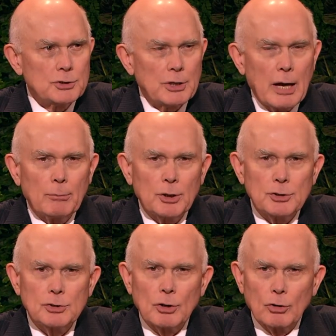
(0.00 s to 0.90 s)
这些
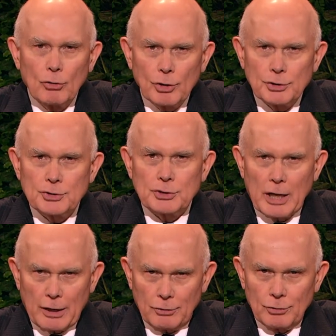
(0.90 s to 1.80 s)
斥
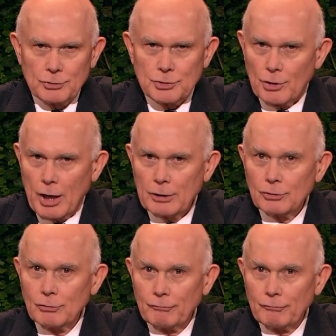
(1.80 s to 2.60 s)
责提醒我们，